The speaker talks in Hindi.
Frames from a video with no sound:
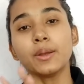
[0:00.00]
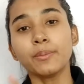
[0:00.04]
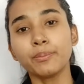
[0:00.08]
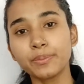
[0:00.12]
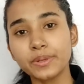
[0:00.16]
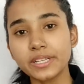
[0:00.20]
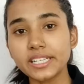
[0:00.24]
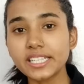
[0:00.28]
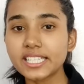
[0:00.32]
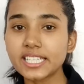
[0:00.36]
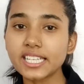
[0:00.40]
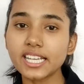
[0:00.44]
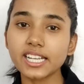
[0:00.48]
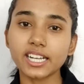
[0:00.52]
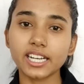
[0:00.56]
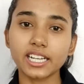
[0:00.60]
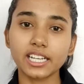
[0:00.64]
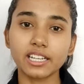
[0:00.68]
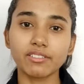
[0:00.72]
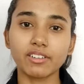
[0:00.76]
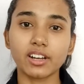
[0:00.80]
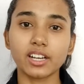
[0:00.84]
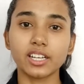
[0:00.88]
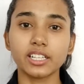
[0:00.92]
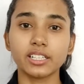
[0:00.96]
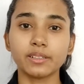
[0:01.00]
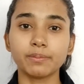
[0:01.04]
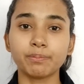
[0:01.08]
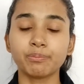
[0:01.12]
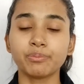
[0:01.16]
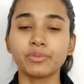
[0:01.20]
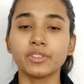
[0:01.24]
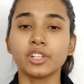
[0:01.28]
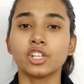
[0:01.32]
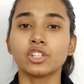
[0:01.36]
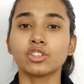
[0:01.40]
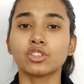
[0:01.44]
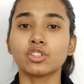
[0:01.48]
बी सी करने वाले
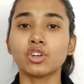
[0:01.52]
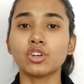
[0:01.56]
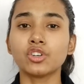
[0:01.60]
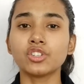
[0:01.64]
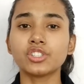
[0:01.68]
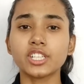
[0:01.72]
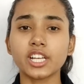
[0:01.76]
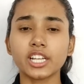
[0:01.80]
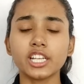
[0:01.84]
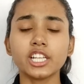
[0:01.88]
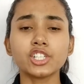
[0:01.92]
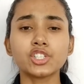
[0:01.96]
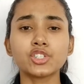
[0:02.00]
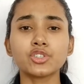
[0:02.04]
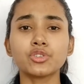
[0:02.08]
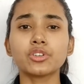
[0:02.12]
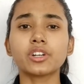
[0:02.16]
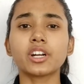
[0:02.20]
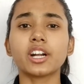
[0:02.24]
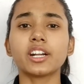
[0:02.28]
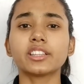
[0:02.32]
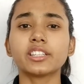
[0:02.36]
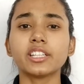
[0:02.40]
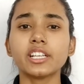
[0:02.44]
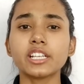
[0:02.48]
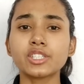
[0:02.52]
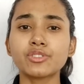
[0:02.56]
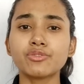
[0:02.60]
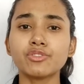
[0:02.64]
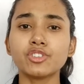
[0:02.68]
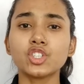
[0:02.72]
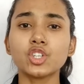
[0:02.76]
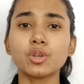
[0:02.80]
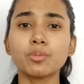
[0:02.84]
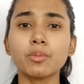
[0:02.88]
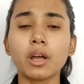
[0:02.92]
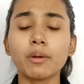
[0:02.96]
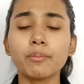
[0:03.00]
हैं तो चलिए शुरू करते हैं इस
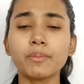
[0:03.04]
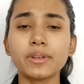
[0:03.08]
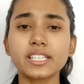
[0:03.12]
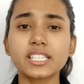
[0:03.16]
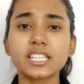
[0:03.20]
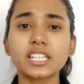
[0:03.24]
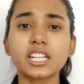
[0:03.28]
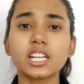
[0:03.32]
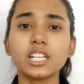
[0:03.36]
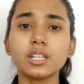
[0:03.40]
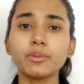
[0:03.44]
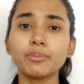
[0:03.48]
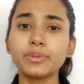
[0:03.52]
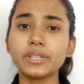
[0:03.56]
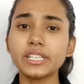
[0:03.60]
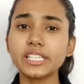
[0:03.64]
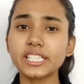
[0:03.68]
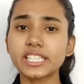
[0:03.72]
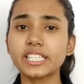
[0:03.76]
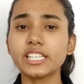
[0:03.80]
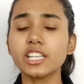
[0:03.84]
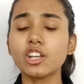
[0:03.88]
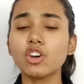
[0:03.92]
वीडियो में हम बेसिकली बी सी ए